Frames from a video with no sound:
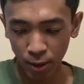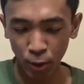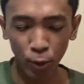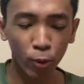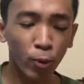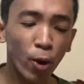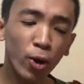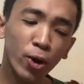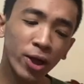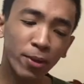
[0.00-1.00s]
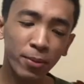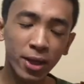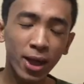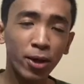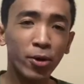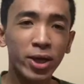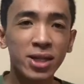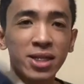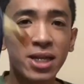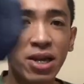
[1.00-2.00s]
Yung color na binili ko
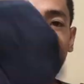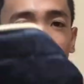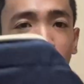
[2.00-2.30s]
is navy